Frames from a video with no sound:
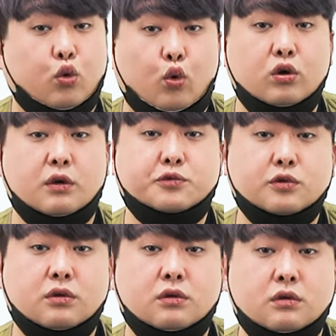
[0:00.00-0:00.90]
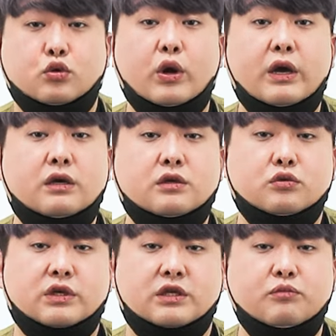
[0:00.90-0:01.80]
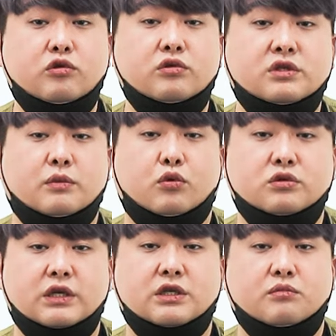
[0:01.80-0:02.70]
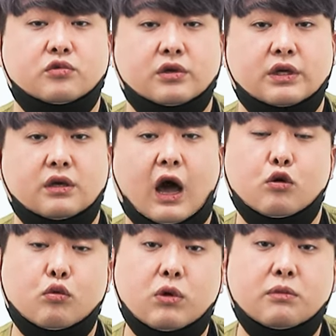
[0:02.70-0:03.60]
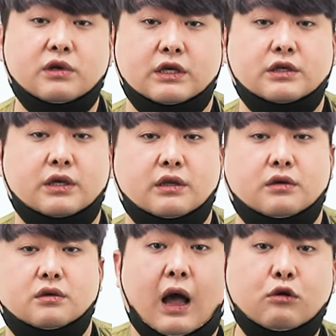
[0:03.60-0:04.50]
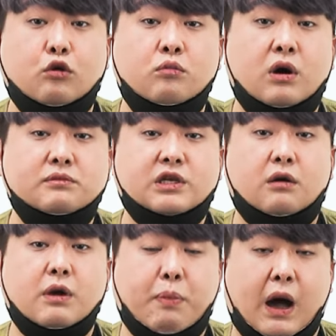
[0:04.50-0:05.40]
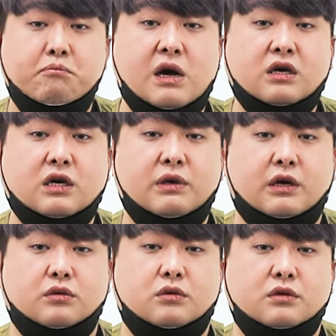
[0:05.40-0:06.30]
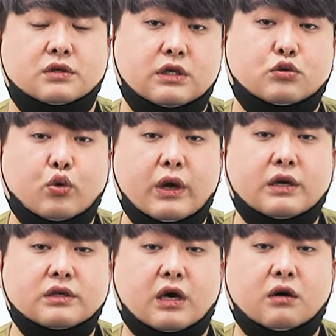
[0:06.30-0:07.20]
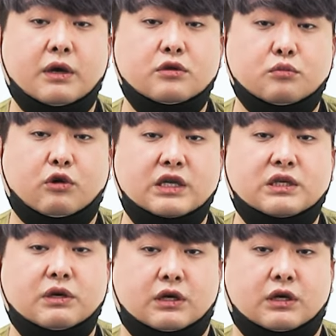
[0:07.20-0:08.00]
돈 없어서 소해헬기조차 십육 년째 못 사시는 분들이 항공모함은 하시겠대요. 항공모함 사업의 반만큼이라도 이 소해헬기 사업에 좀 관심을